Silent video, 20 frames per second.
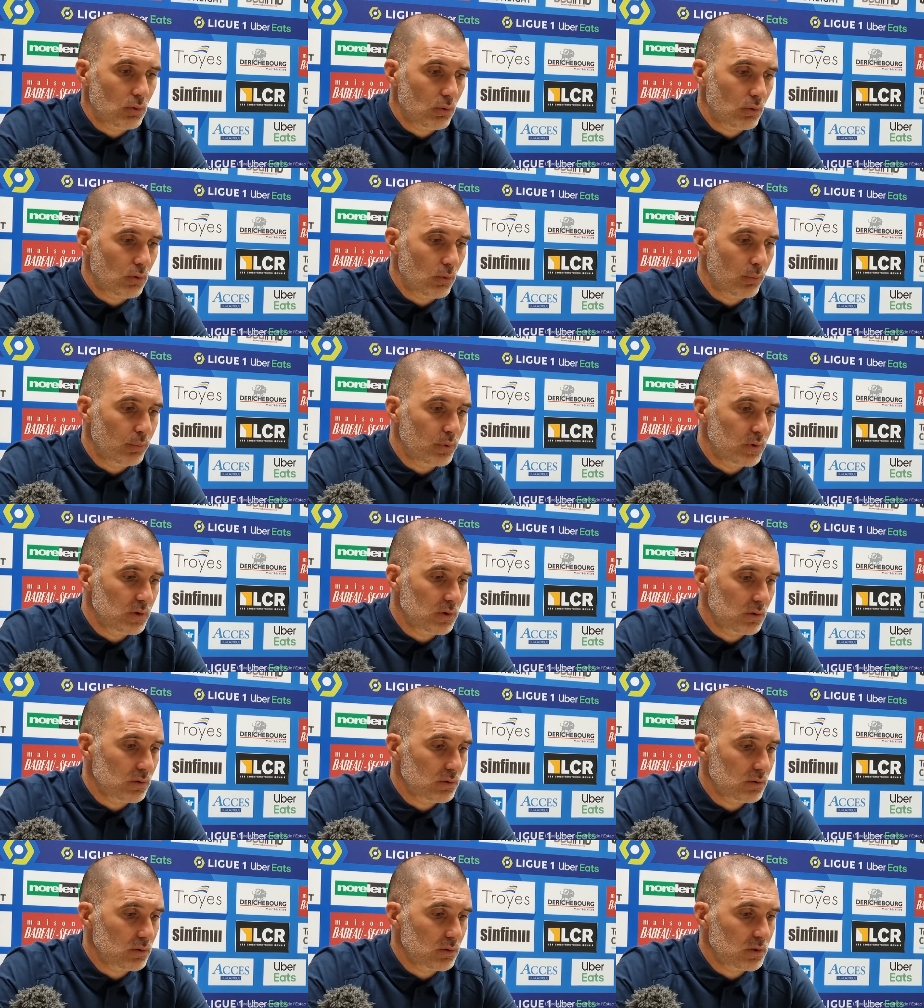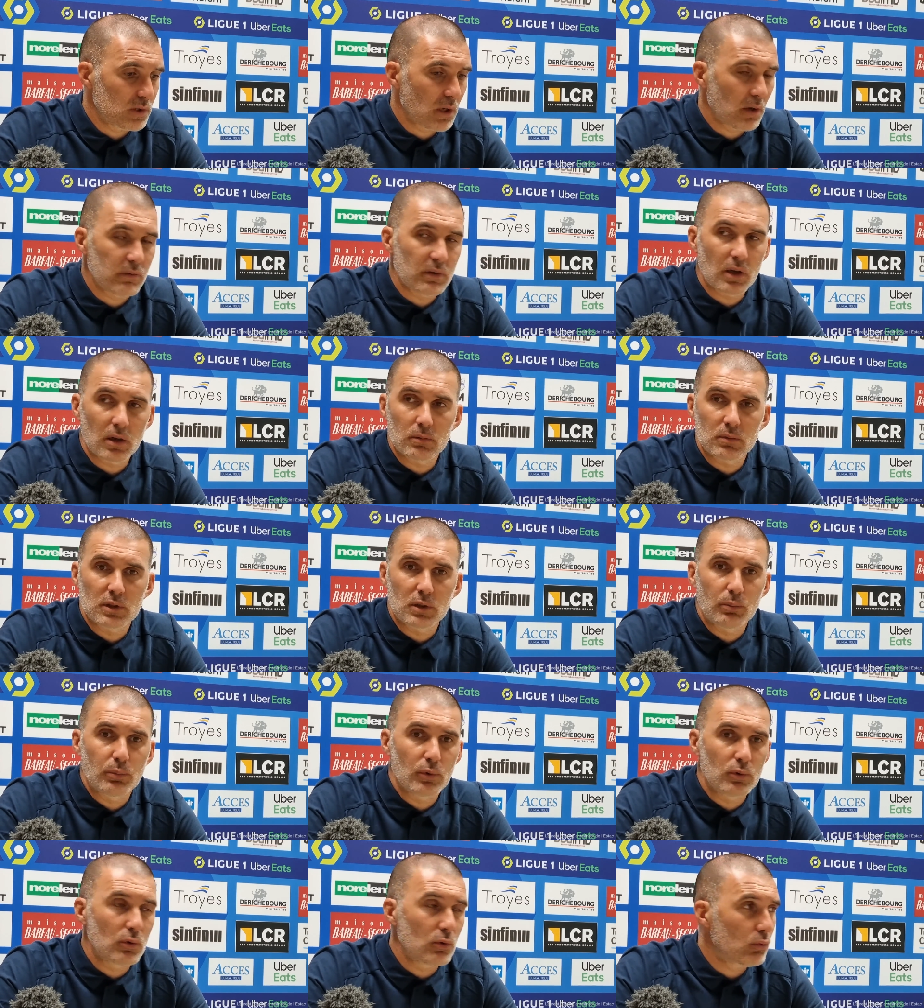qu'on puisse se servir un petit
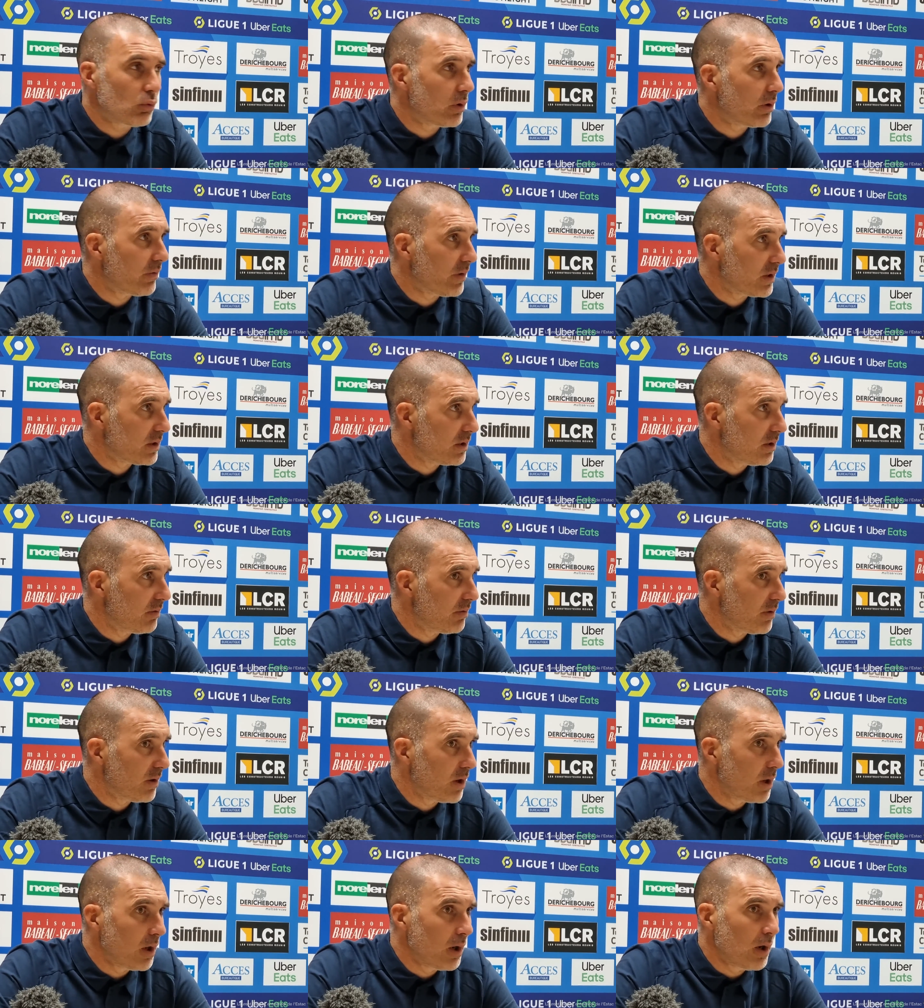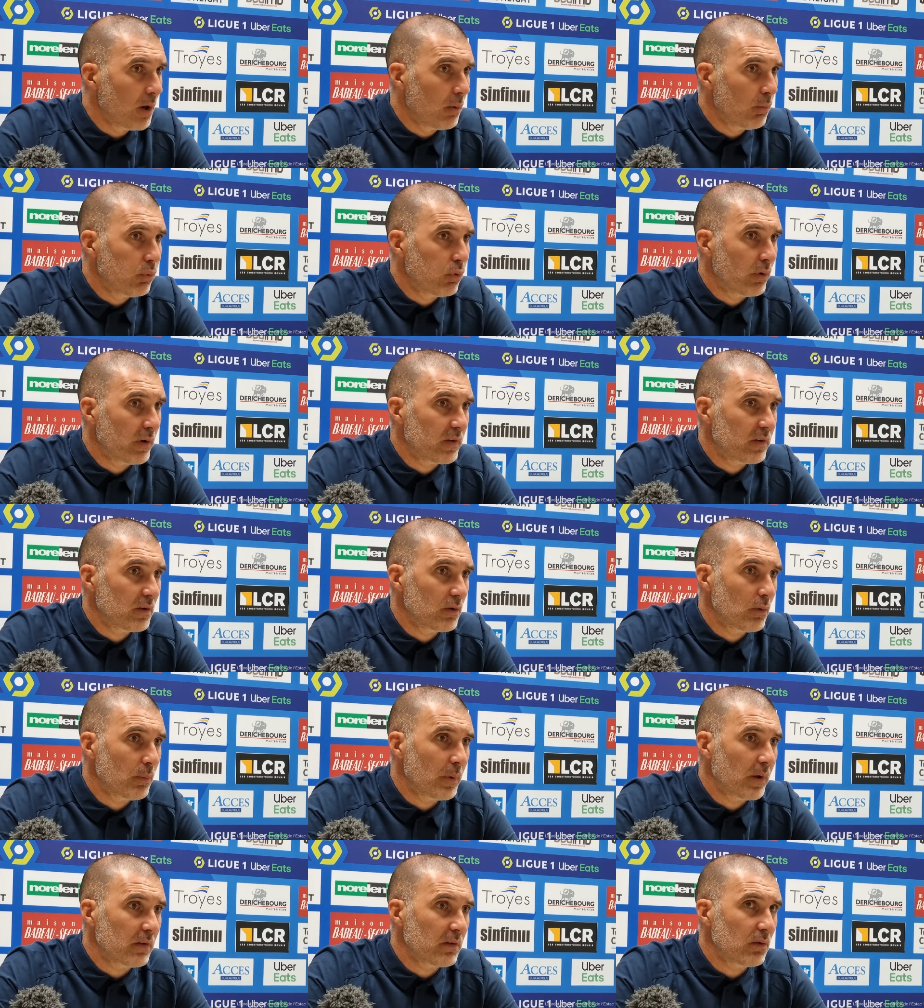peu de tout l'effectif pour essayer de
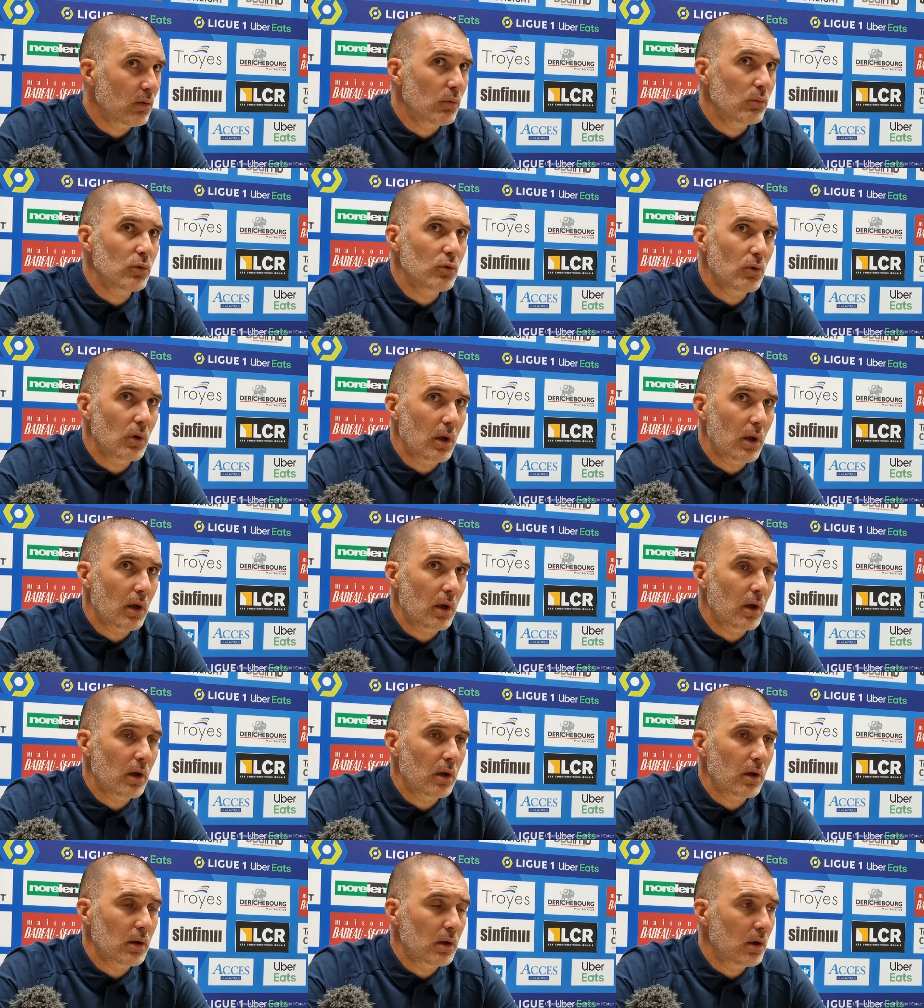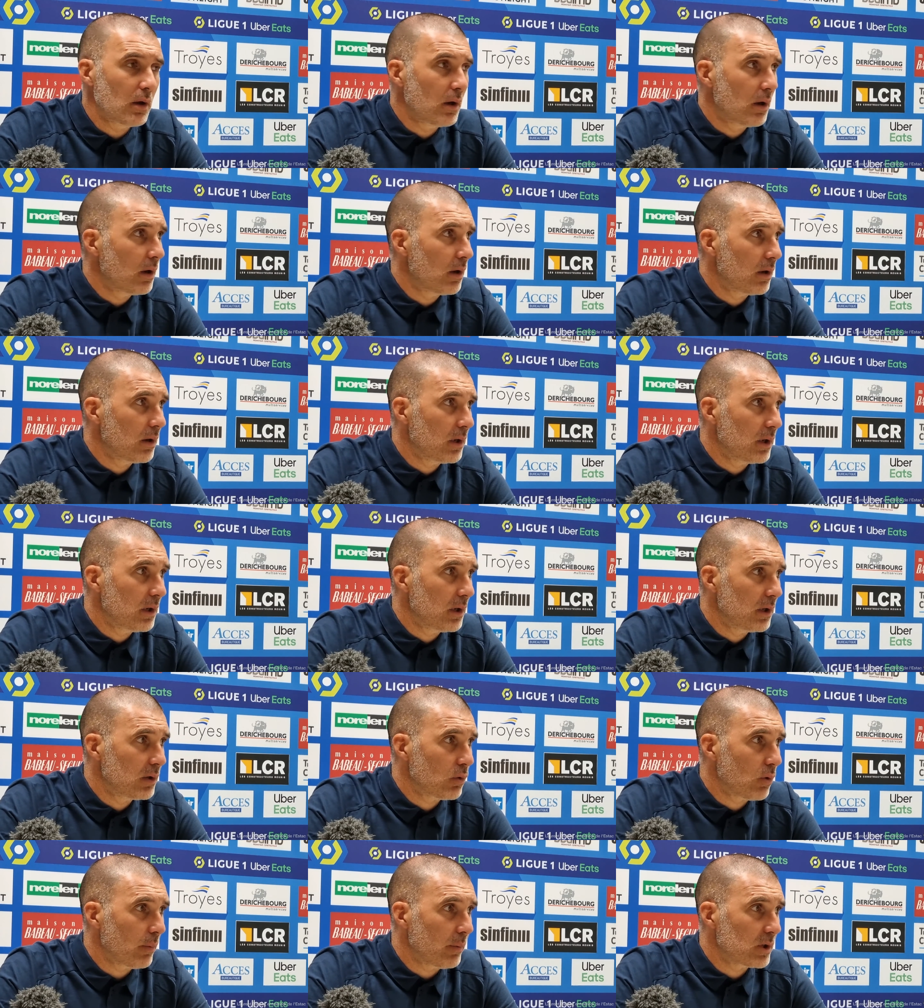passer au mieux les, les
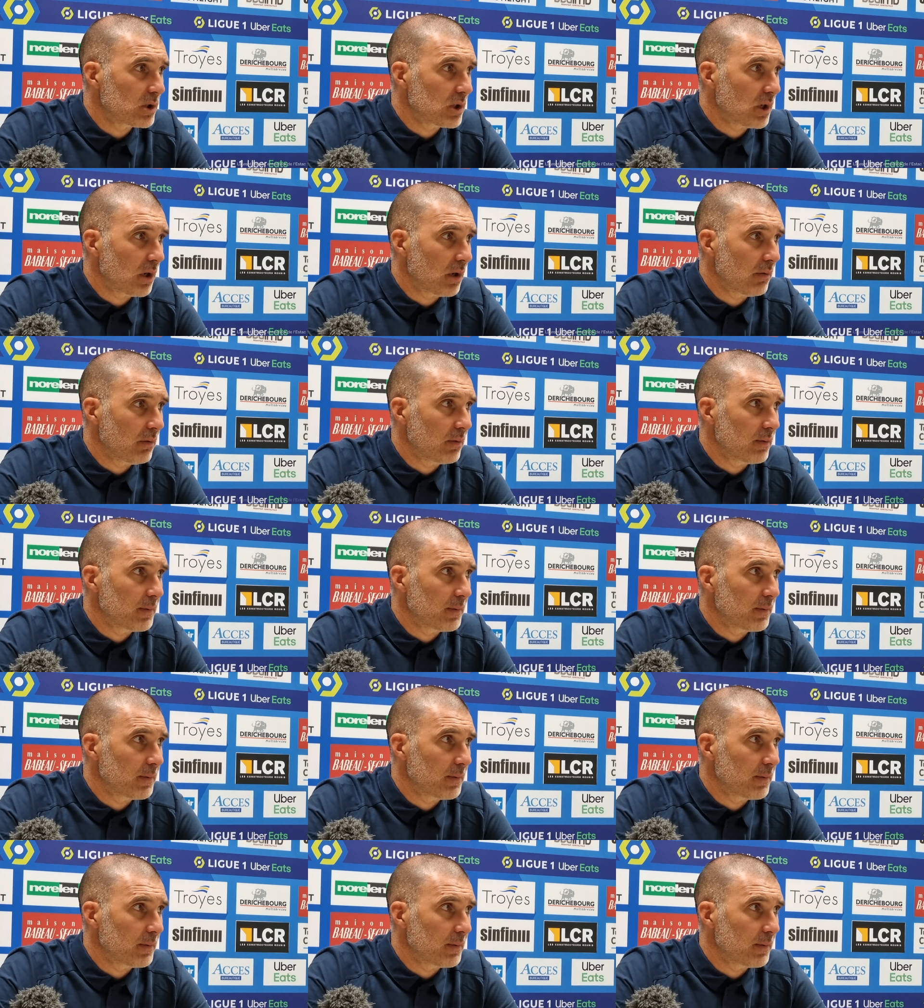trois matchs carrés.